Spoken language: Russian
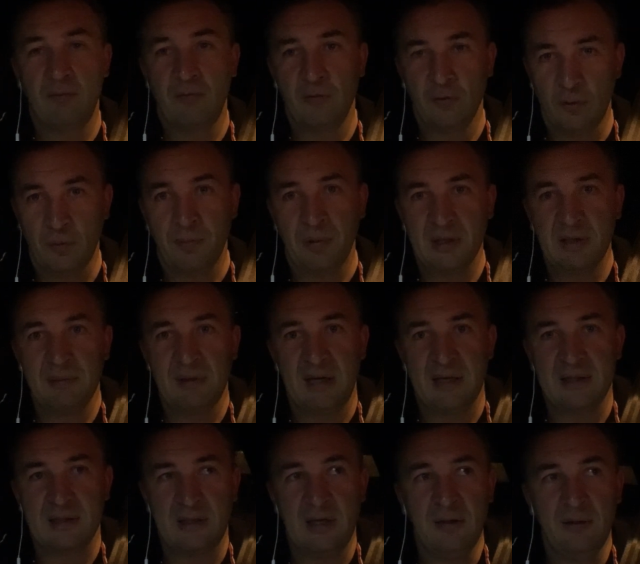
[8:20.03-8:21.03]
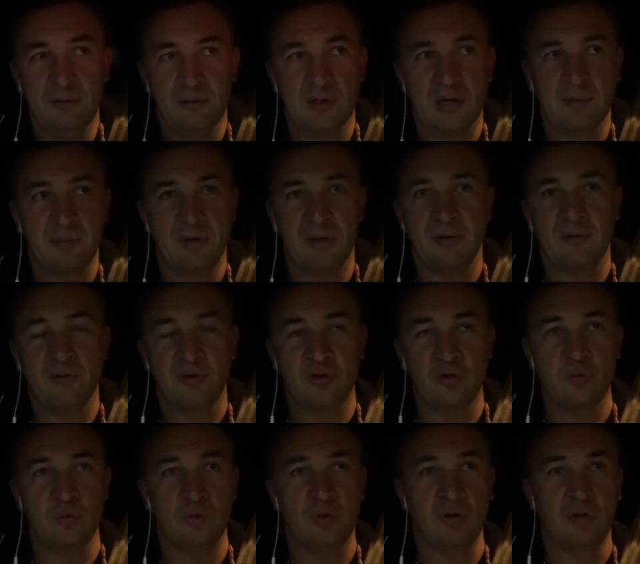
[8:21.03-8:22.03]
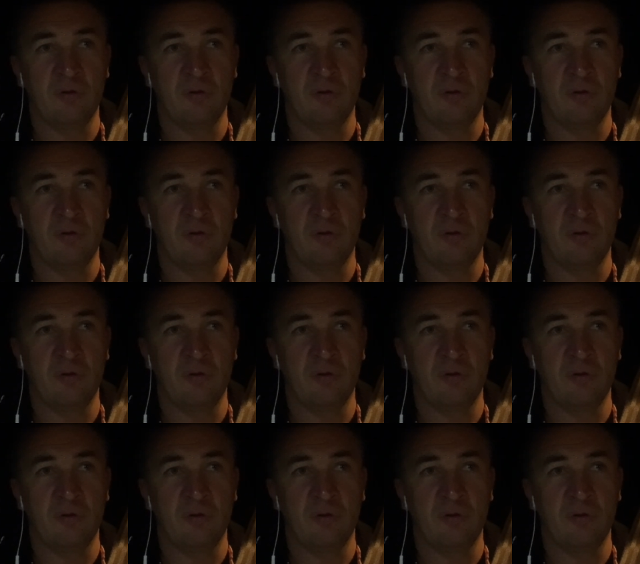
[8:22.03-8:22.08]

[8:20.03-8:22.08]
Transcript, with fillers: Ну, понимаете, да, как бы к чему я,